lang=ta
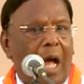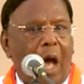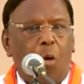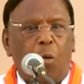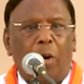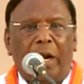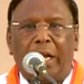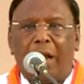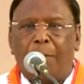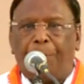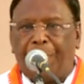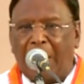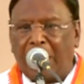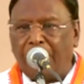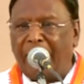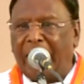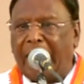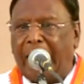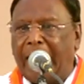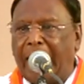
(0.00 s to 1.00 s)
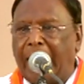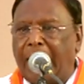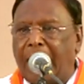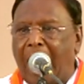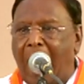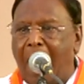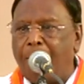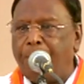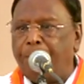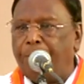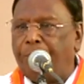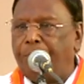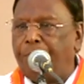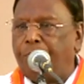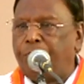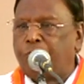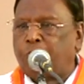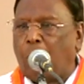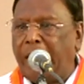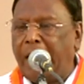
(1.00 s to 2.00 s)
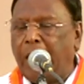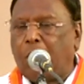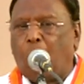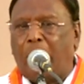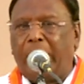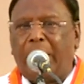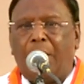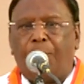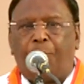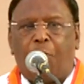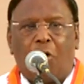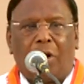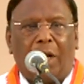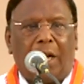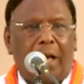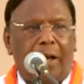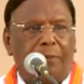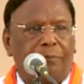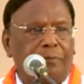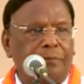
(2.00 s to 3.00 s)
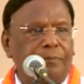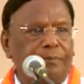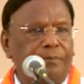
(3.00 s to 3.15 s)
அவருடைய பெருமைகளை எல்லாம் சொல்லிக்கொண்டே போகலாம்